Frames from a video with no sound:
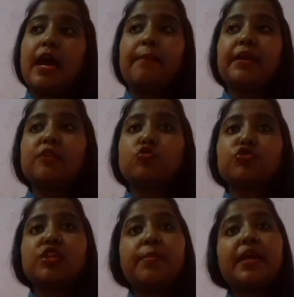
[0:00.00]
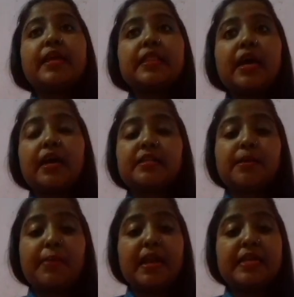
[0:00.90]
हम क्या सोचते भैया इतना
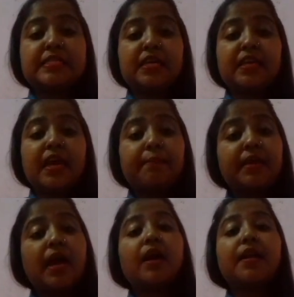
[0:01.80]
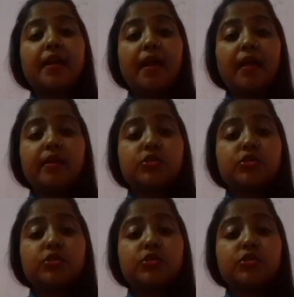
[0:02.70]
कर्जा पहले ही चढ़ गया अब क्या करना है